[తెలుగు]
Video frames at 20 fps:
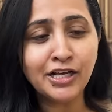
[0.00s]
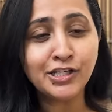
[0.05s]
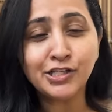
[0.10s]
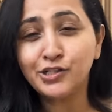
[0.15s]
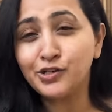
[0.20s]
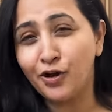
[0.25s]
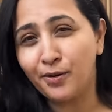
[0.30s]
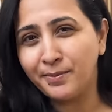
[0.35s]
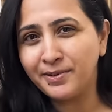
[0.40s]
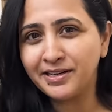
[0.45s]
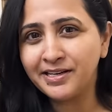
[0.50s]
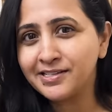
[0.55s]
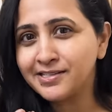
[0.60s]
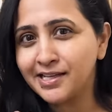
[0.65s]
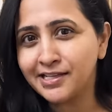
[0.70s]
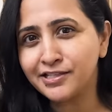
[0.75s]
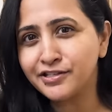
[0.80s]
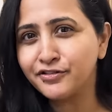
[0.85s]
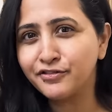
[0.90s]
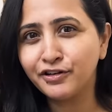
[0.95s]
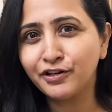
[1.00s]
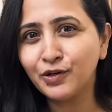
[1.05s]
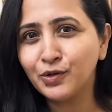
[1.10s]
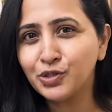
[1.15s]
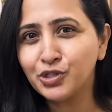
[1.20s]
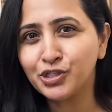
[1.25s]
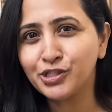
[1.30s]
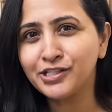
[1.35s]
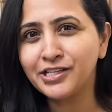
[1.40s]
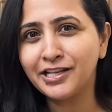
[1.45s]
సో నార్మల్గా సన్ స్క్రీన్
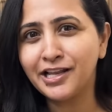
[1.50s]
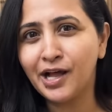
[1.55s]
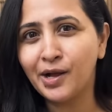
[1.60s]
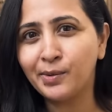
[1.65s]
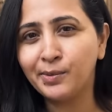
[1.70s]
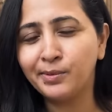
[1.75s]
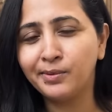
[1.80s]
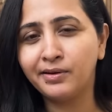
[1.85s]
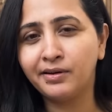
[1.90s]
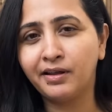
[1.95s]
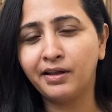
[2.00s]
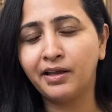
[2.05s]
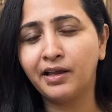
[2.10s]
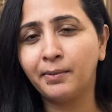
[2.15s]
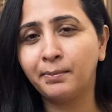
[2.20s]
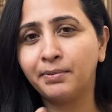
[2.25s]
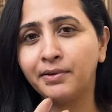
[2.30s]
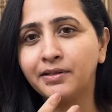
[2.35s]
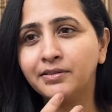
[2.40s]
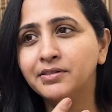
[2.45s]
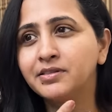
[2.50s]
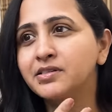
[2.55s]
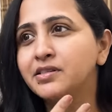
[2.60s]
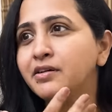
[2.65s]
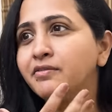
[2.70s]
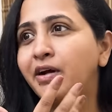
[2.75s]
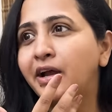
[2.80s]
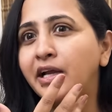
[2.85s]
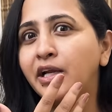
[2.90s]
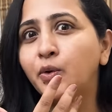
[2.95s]
లోషన్స్ ఎలా ఉంటాయి అప్లై చేస్తే
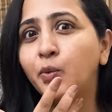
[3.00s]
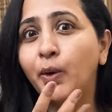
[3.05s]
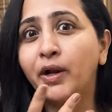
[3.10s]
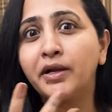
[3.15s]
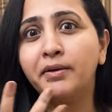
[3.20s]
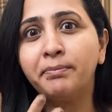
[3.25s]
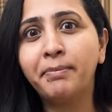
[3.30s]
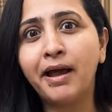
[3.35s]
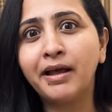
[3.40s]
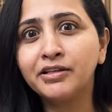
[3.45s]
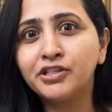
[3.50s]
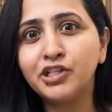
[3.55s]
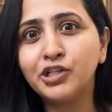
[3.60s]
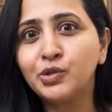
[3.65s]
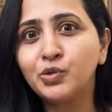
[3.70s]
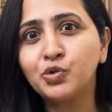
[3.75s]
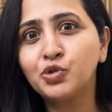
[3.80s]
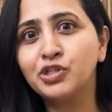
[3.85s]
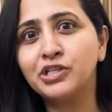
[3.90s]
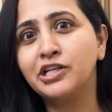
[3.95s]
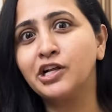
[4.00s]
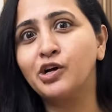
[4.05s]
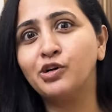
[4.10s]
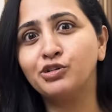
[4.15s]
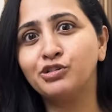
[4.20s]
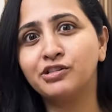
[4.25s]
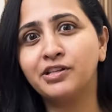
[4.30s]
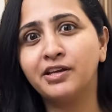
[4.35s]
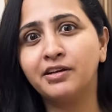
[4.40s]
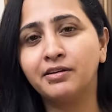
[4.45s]
వైట్ వైట్ ప్యాచీ లుక్స్ ఇలా
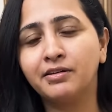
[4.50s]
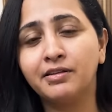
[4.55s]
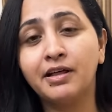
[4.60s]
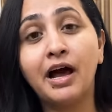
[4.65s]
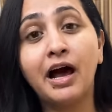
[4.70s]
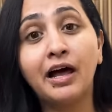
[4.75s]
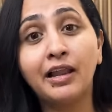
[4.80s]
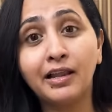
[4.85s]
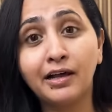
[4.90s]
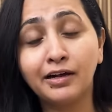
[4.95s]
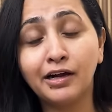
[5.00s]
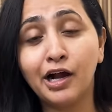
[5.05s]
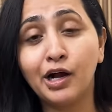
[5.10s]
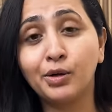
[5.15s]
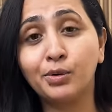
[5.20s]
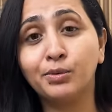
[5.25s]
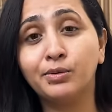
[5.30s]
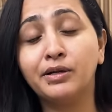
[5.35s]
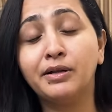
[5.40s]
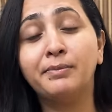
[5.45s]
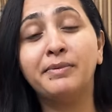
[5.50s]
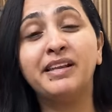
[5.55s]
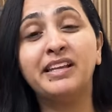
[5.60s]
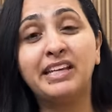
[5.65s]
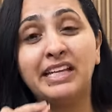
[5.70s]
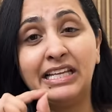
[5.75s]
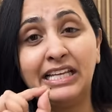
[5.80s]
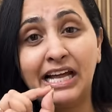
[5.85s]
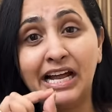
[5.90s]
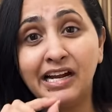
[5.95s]
వస్తాయి కదా అలా కాకుండా
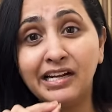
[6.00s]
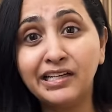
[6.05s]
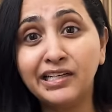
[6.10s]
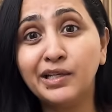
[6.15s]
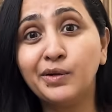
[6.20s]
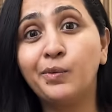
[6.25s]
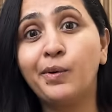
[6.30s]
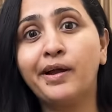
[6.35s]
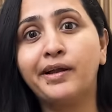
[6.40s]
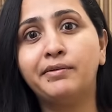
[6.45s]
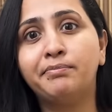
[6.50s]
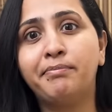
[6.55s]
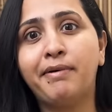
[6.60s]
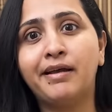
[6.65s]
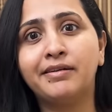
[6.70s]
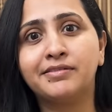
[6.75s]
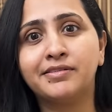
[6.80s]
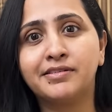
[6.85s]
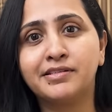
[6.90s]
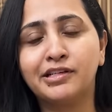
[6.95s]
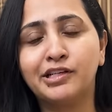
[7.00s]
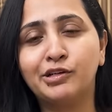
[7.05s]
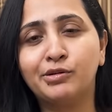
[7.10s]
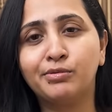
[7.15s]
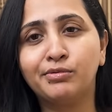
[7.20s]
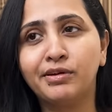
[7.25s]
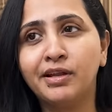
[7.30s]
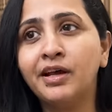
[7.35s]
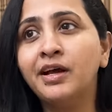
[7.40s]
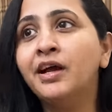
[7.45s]
మనకి ఎలాంటి వైట్ ప్యాచెస్
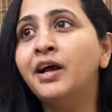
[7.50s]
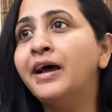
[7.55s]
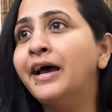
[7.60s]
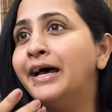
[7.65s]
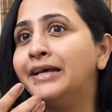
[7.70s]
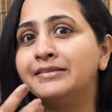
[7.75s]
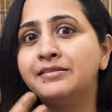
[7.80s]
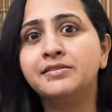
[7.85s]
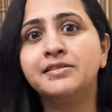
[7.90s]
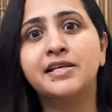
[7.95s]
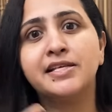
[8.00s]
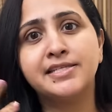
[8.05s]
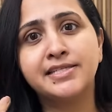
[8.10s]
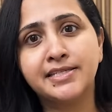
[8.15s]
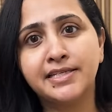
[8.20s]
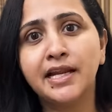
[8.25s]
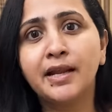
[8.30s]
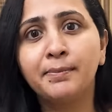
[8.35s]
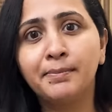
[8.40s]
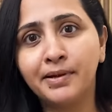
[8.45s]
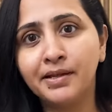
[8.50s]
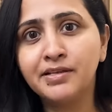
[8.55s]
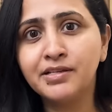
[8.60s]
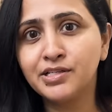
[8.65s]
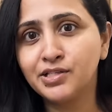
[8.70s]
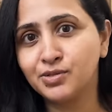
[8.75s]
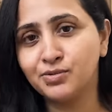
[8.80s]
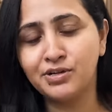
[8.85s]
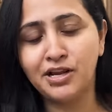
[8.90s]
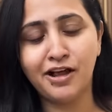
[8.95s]
లేకుండా అసలు సన్ స్క్రీన్ అప్లై
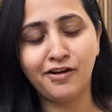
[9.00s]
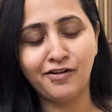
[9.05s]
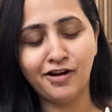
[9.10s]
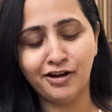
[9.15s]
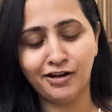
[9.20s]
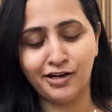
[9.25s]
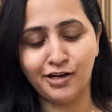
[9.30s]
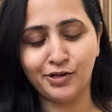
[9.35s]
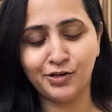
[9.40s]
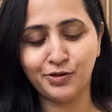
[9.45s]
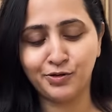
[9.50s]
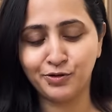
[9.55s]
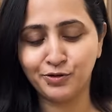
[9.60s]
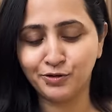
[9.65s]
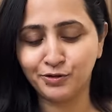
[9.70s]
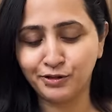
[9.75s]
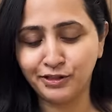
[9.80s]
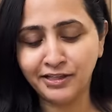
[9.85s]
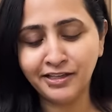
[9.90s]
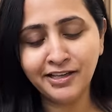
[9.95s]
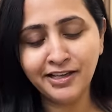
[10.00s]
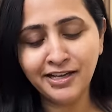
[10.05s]
చేసుకున్నావా అన్నట్టు ఉంటుంది